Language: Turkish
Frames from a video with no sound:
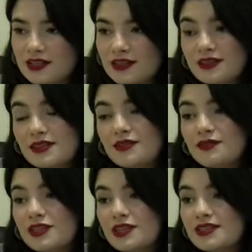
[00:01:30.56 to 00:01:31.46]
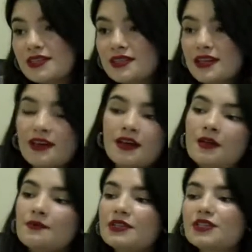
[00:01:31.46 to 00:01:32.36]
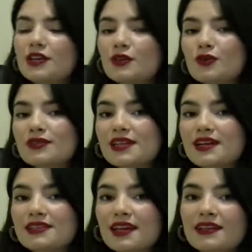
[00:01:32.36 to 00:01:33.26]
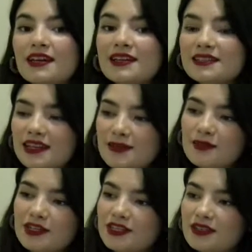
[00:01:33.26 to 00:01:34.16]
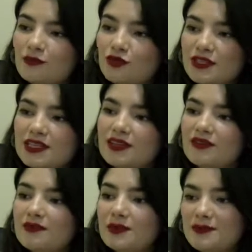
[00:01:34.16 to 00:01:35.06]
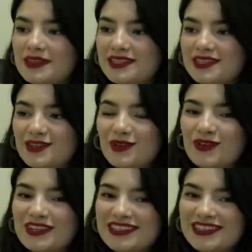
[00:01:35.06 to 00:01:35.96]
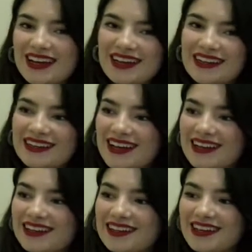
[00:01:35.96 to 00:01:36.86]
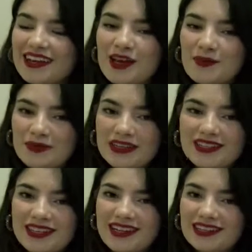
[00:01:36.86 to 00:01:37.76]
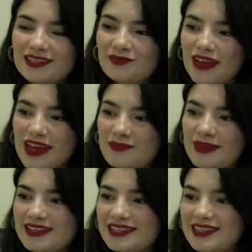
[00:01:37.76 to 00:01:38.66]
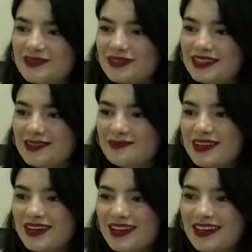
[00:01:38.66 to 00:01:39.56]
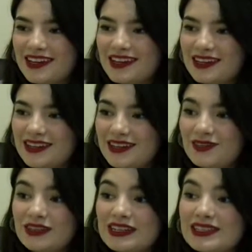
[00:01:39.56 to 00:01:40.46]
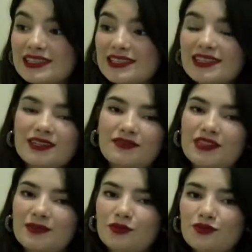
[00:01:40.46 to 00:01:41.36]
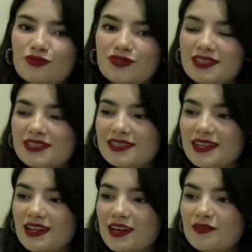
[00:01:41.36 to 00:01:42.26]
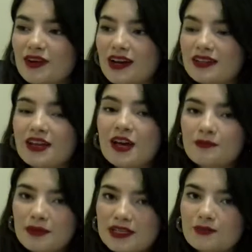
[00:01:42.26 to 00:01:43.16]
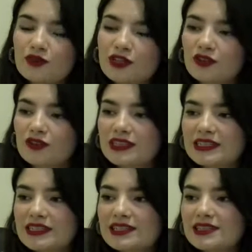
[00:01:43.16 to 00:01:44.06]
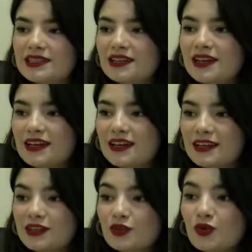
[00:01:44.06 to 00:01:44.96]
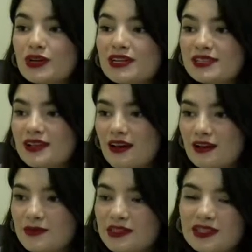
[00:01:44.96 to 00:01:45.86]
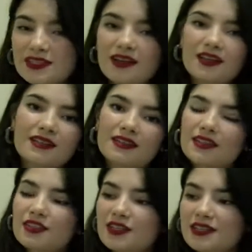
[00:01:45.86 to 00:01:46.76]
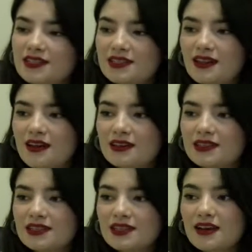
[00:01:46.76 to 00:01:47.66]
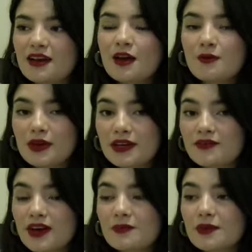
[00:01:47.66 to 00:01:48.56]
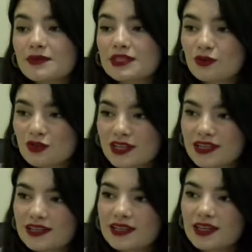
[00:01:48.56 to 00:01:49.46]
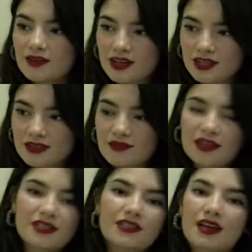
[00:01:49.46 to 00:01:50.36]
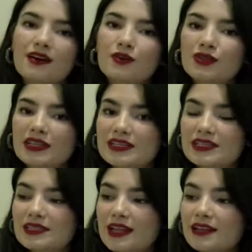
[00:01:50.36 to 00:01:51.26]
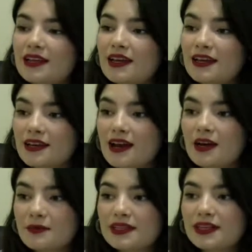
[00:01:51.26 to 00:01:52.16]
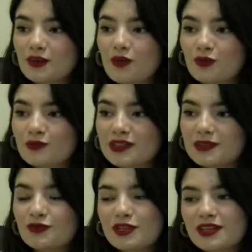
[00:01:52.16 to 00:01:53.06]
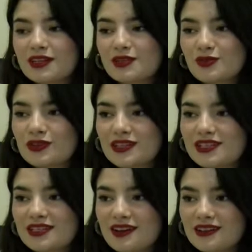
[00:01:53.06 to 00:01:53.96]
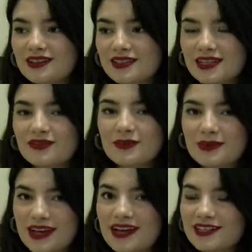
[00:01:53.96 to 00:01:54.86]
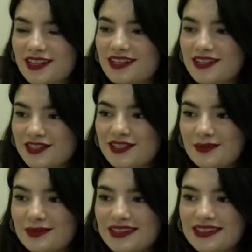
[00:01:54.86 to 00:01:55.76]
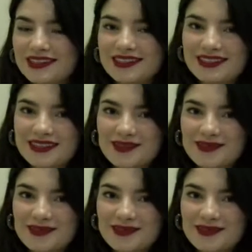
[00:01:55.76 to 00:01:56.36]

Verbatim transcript: zayıflayacaksın diye bir şey yok. Zaten tek başına mucizevi bir besin de yok. Kişiler genellikle bir şey yiyeyim ve hemen zayıflayayım, e, hızlı zayıflayayım düşüncesindeler. Fakat biz bu kiloları nasıl e, çok hızlı almadıysak, yıllar içerisinde aldıysak e, vermemiz de o şekilde yavaş yavaş yağ kütlesinden e, kaybederek olmalı. Bu şekilde son derece sağlıklı zayıflama gerçekleştirebilinir.